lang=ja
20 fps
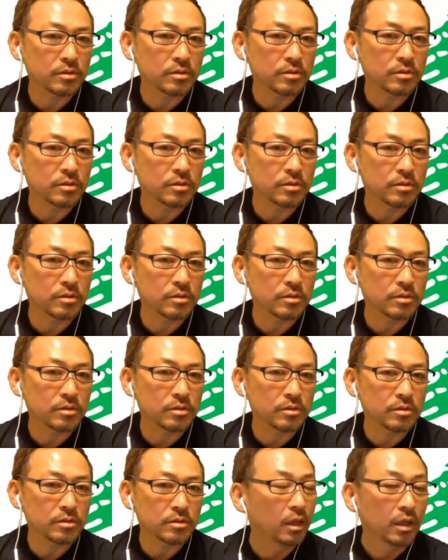そういったところ
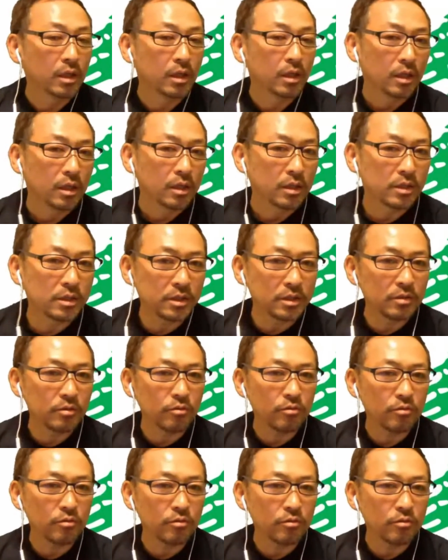は、
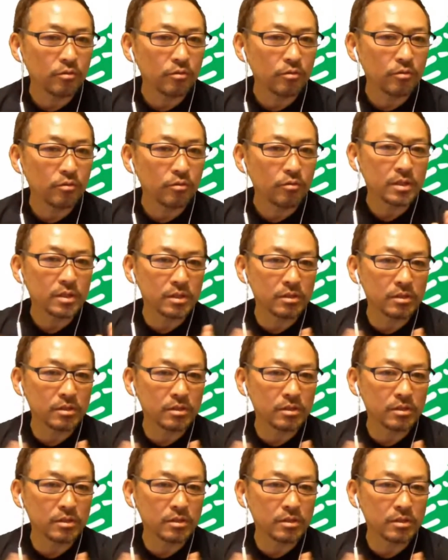人口が少ないの
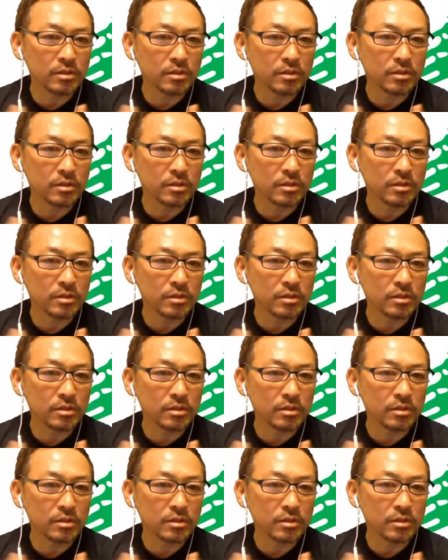に、あれだけ
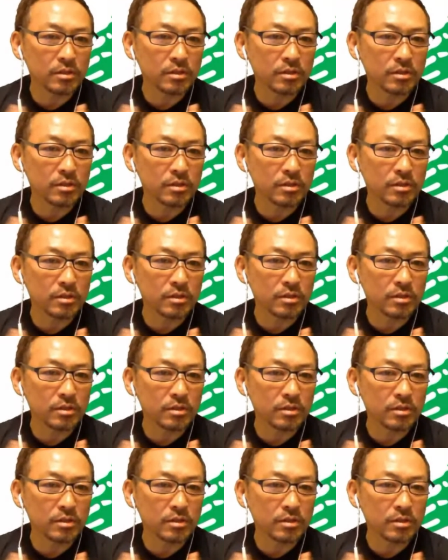建設ラック
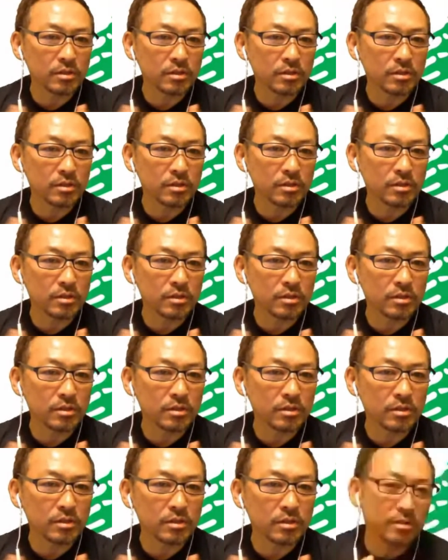があって、
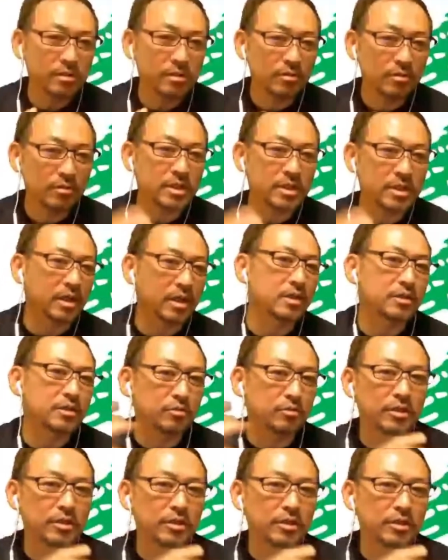人口が少ないのに世
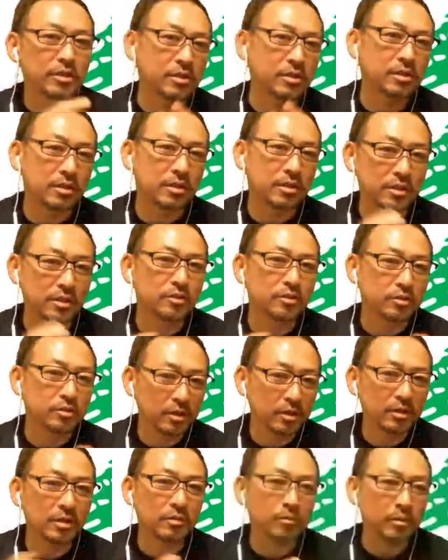界中の企業をたくさん進
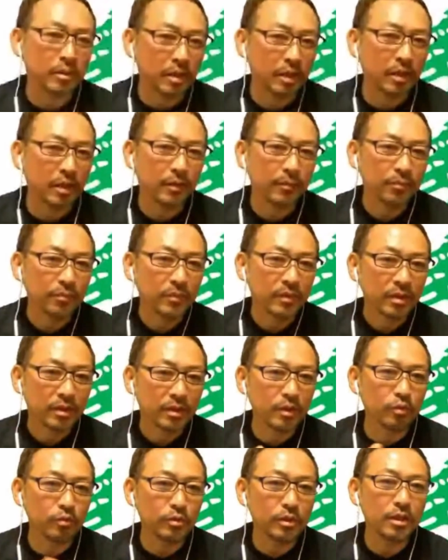出してきてるんで、
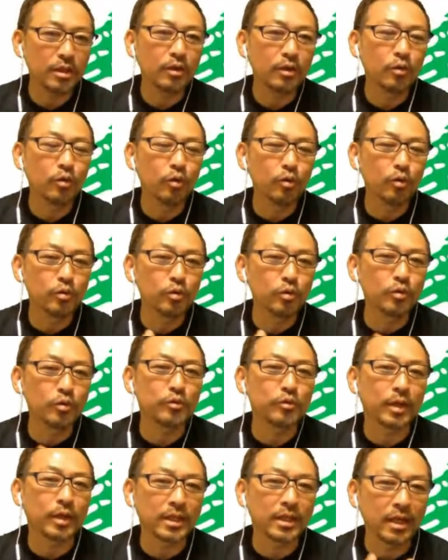基本的に労
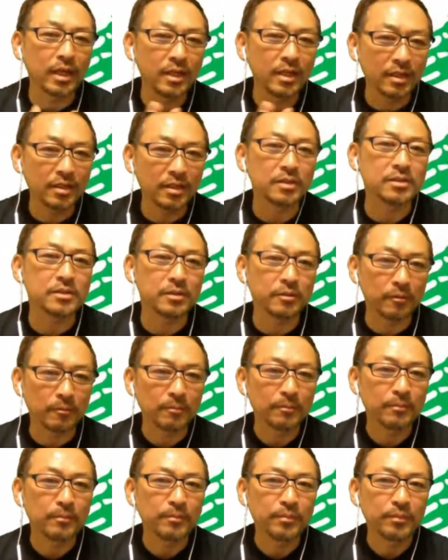働力が足りないんで
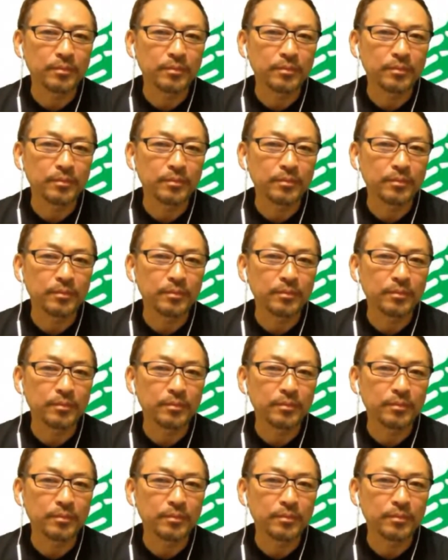すよ。